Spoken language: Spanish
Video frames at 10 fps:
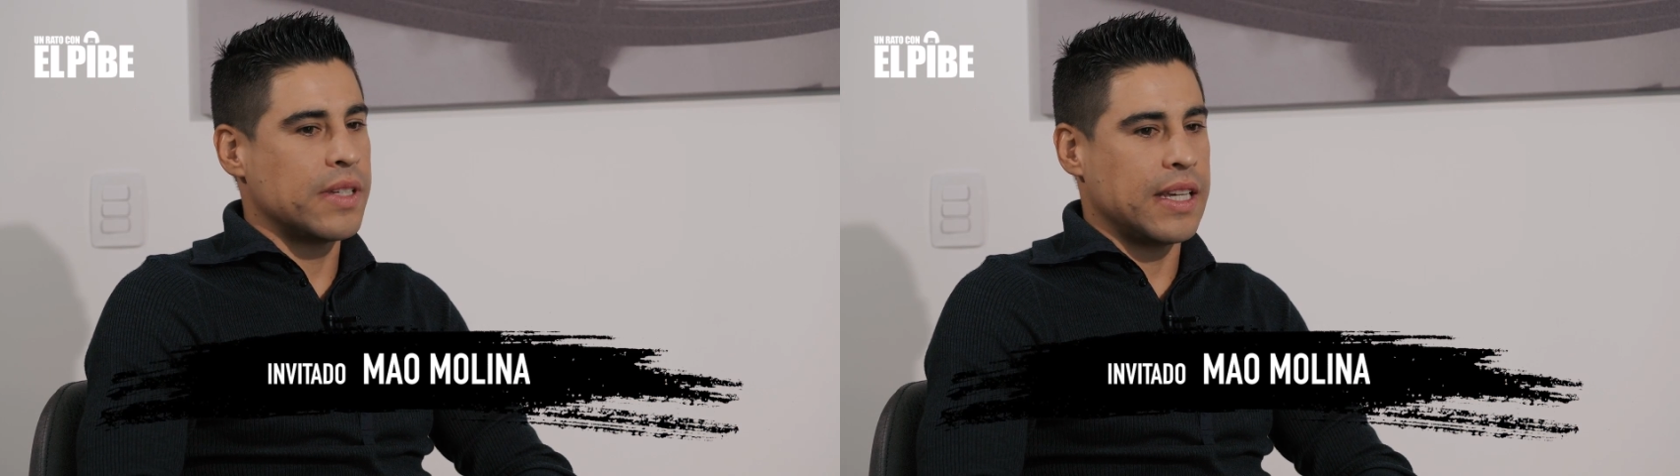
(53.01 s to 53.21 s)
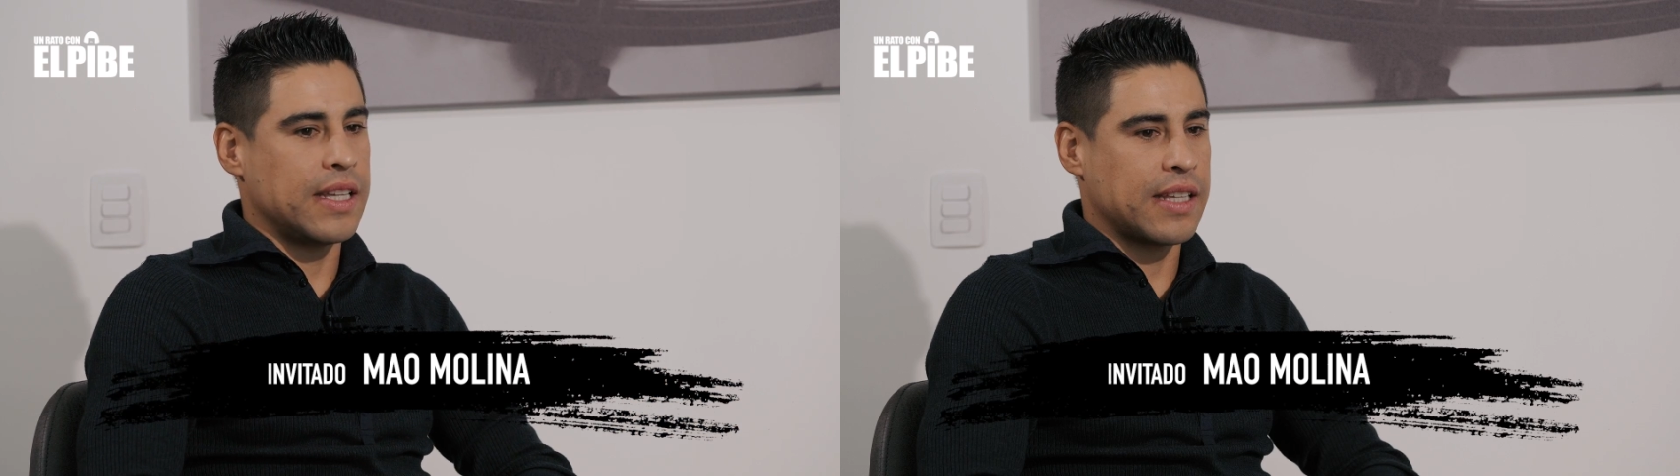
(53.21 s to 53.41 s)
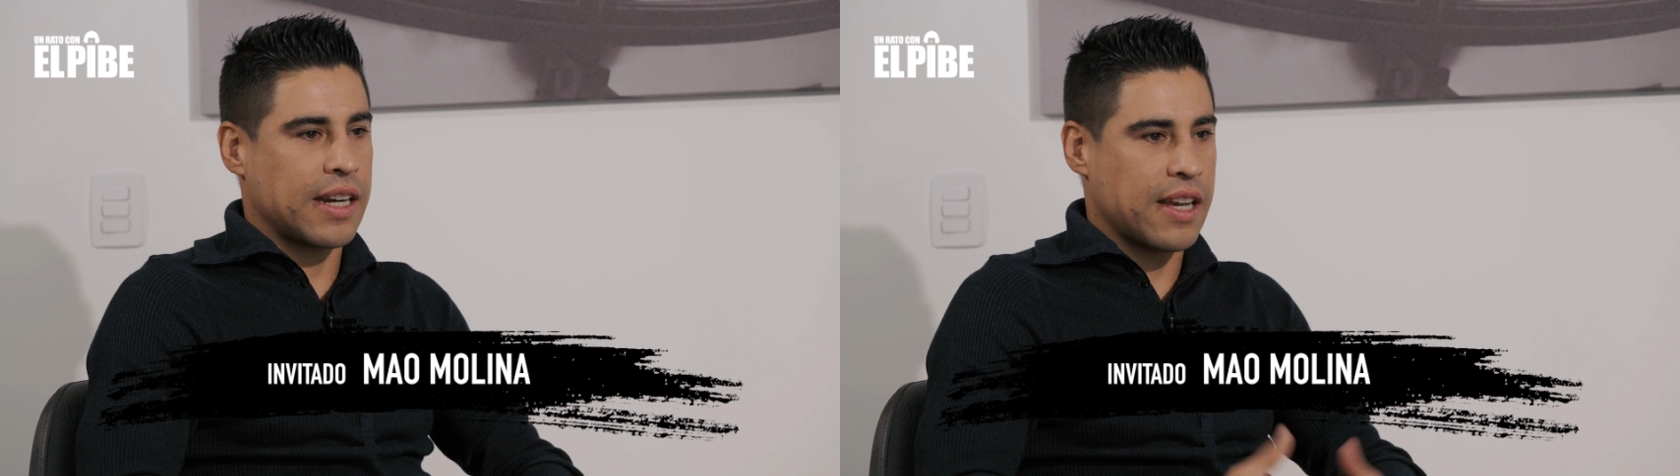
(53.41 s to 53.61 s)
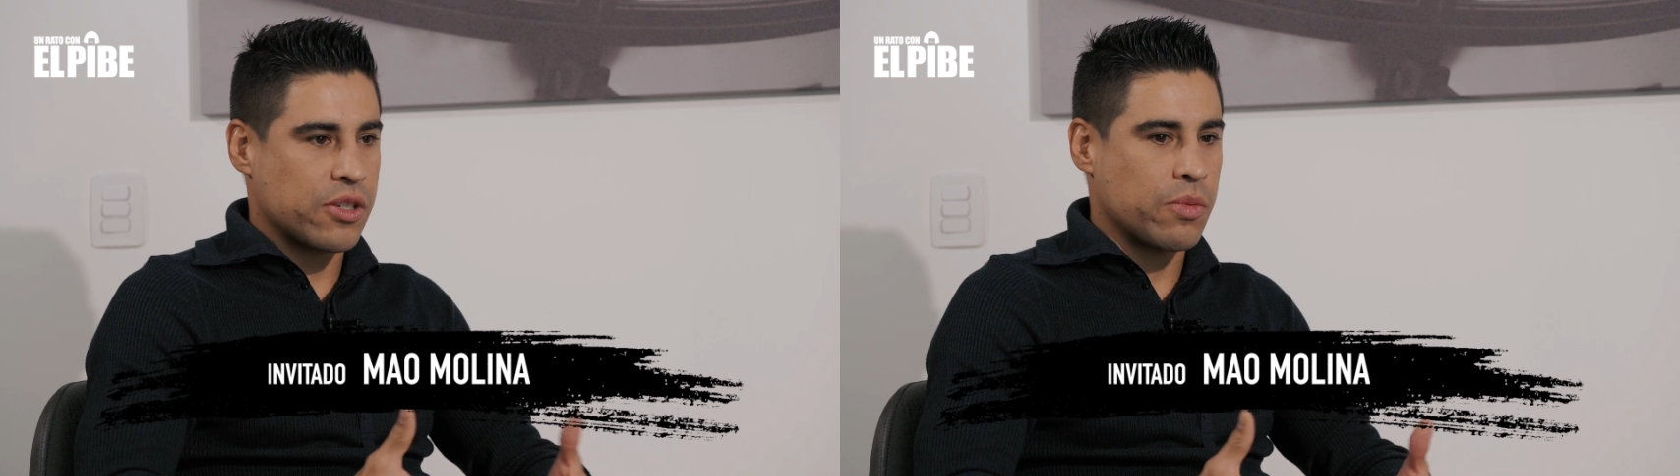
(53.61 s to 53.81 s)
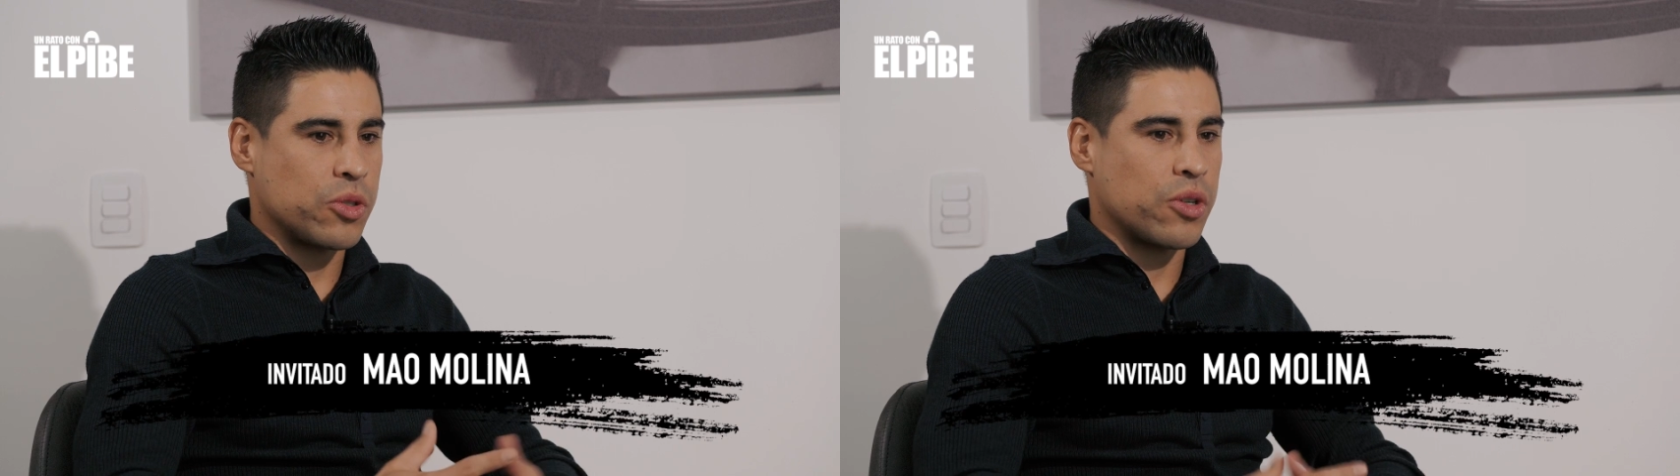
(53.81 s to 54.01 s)
Eh, te
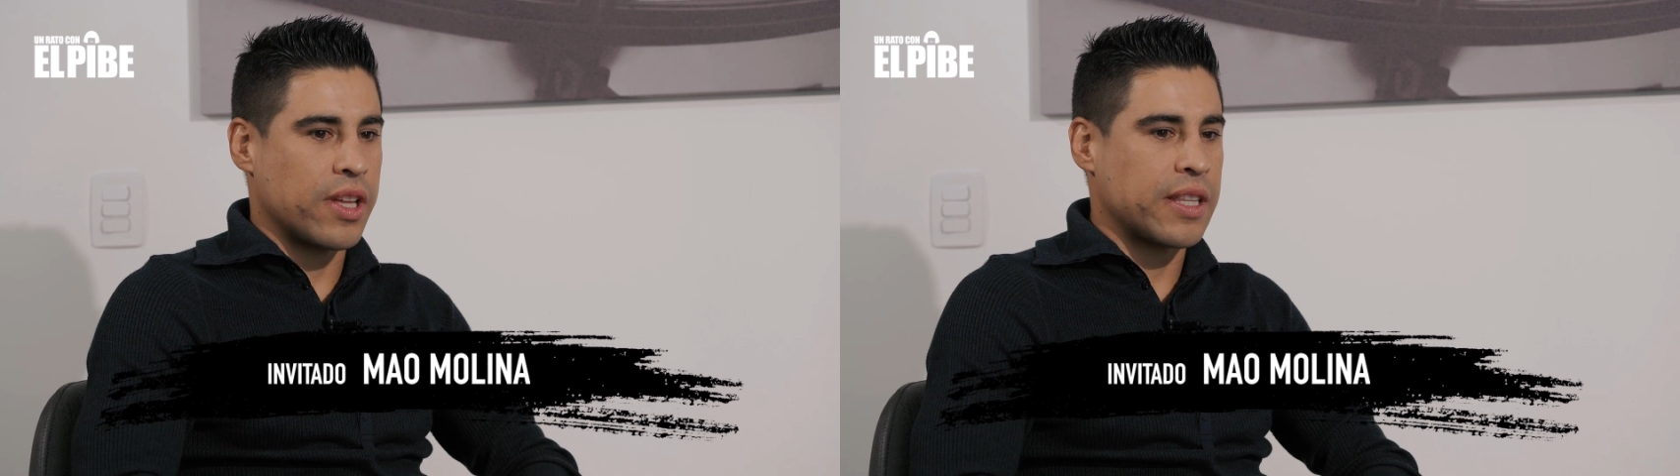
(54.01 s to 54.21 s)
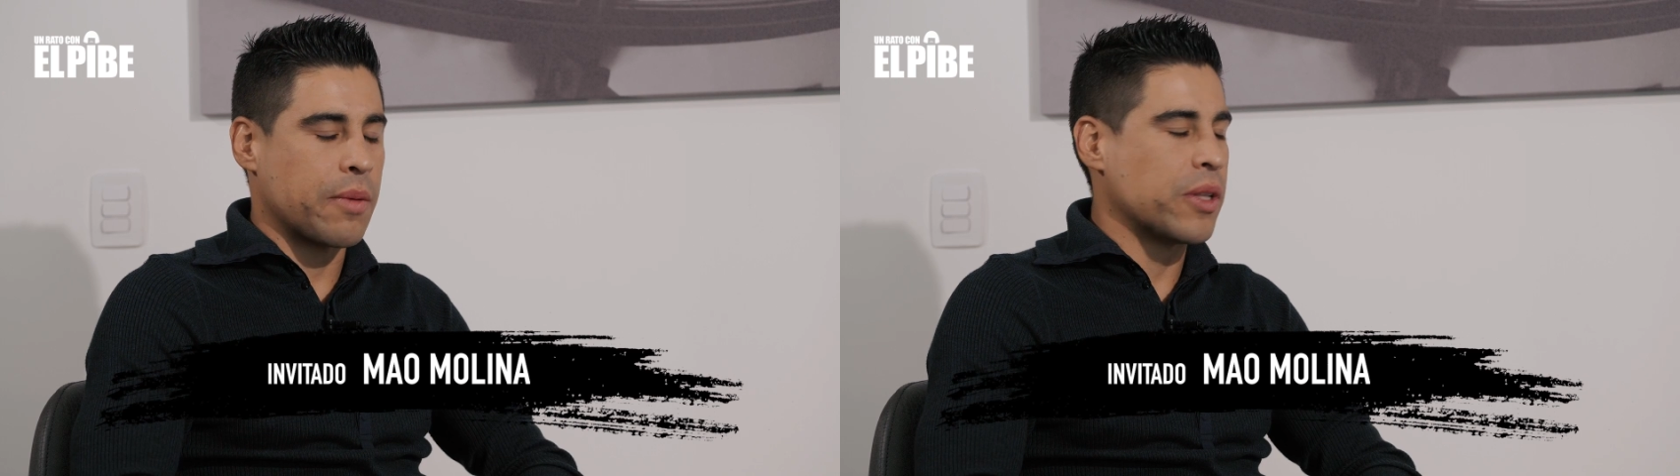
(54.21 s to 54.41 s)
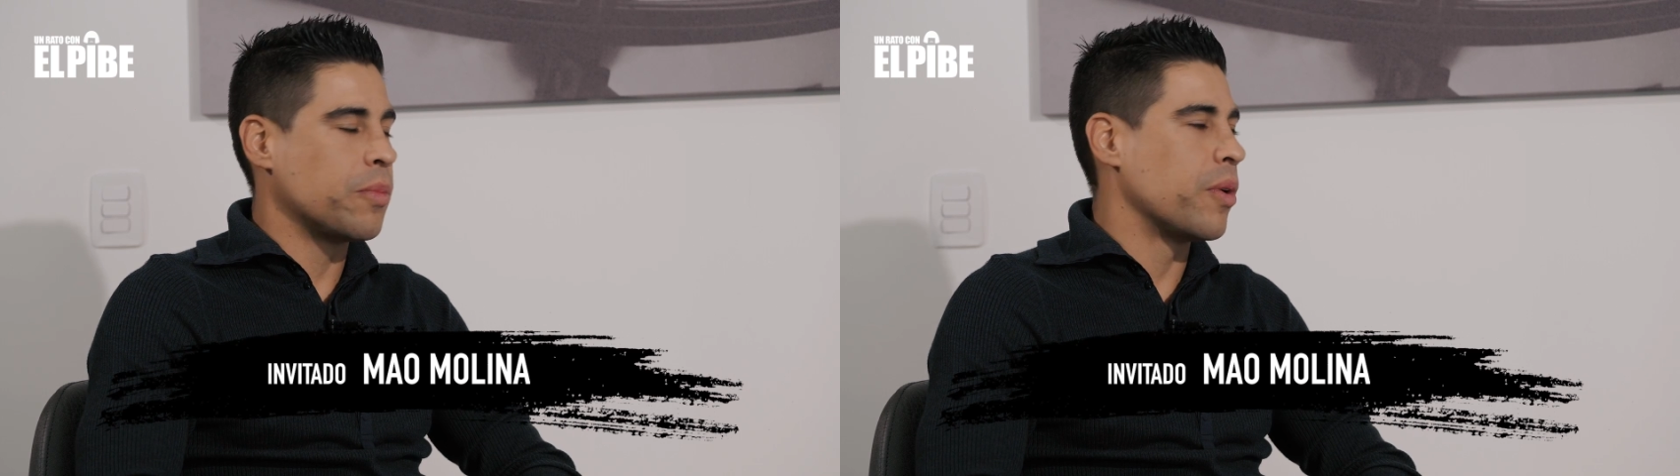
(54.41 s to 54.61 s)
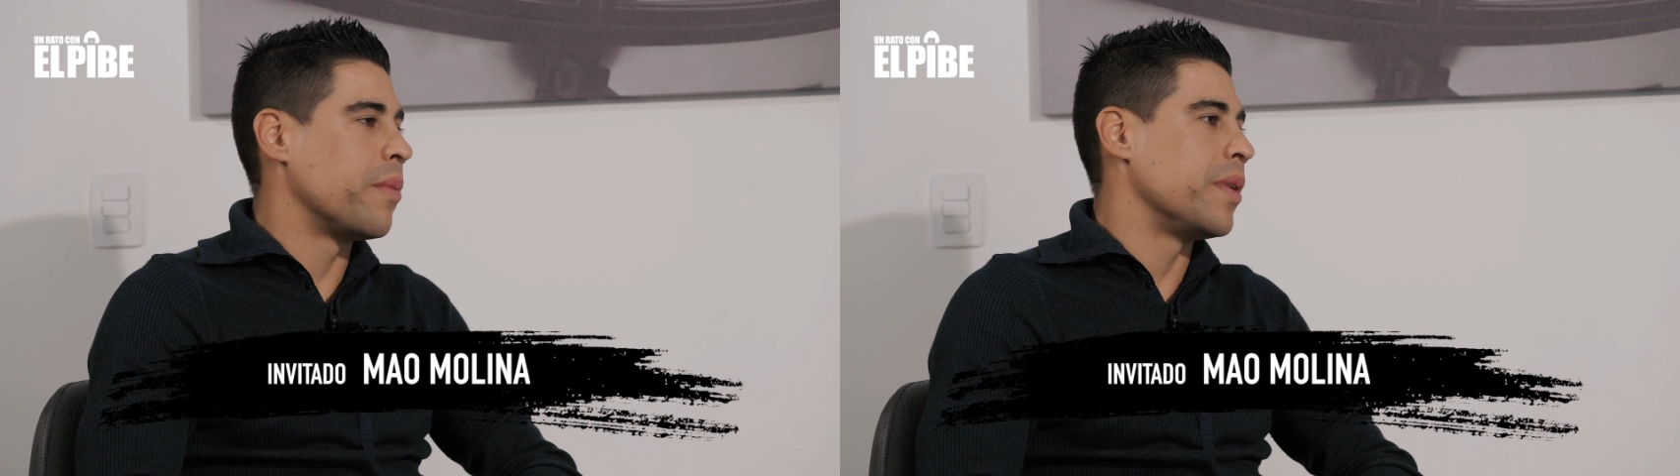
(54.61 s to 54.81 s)
agradezco mucho de antemano por la